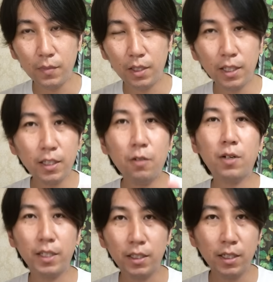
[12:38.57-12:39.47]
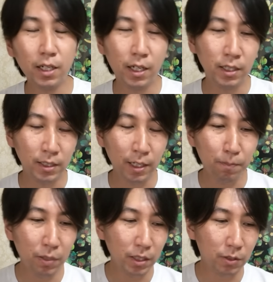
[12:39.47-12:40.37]
やった方がいいだから
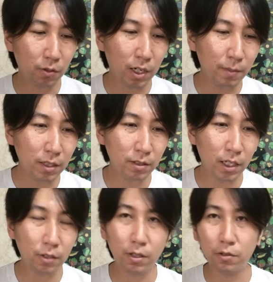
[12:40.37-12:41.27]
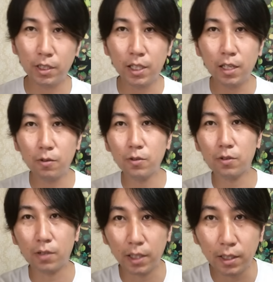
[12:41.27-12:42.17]
やっぱりそこ天下りとかの利権構
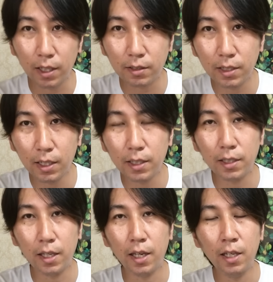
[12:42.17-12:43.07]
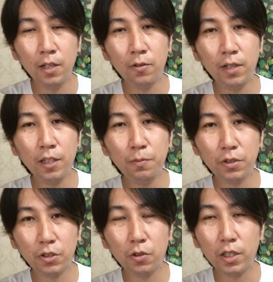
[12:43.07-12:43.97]
造がねたくさんあってこの
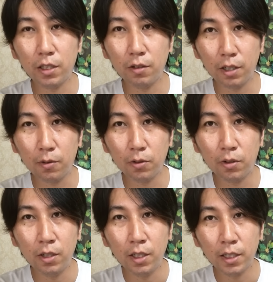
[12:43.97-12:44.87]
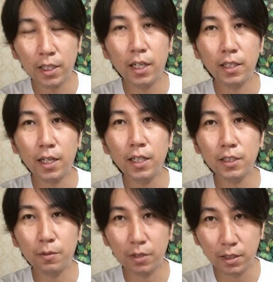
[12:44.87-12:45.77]
アルプス処理っていうねこの機械に関
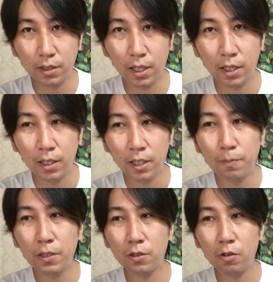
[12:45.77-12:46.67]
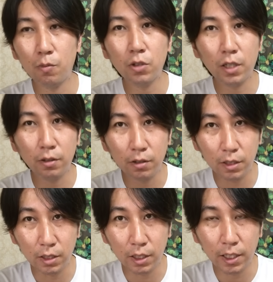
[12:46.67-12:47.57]
してもですねやっぱりそれを持っている
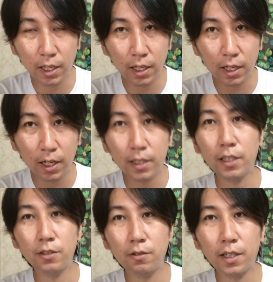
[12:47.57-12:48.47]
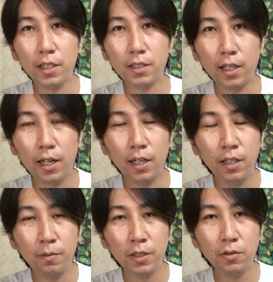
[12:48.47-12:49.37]
利権があったりするわけですから、
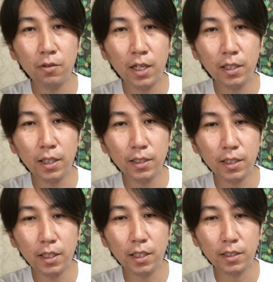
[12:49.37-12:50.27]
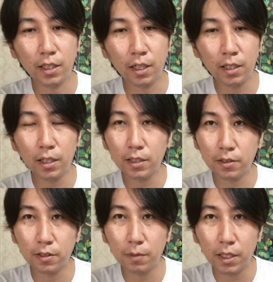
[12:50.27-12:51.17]
まあ、その関係性でですねなかなか
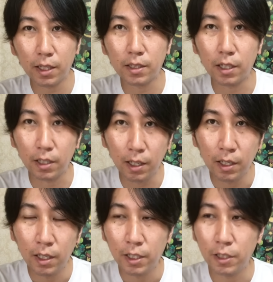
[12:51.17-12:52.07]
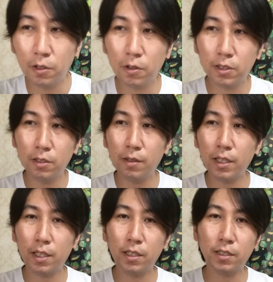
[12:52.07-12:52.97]
進まなかったりねいろいろするわけ
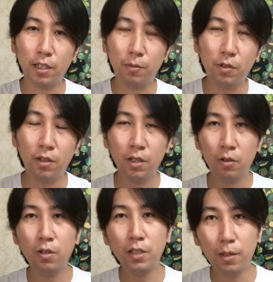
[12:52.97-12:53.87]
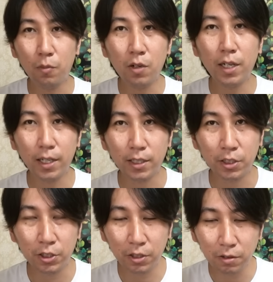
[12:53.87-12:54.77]
なんですけどもこれはねもはや
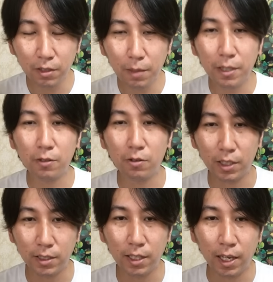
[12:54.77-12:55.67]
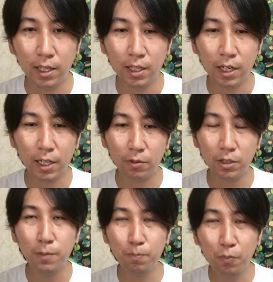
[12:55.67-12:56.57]
地球レベルのですねあの
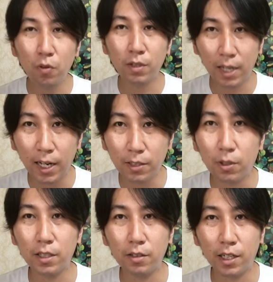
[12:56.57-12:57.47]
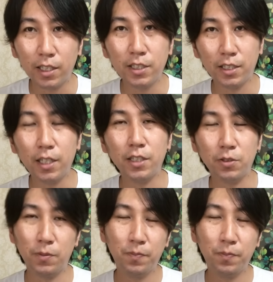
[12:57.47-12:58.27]
日本がとかっていう話じゃないんですよ。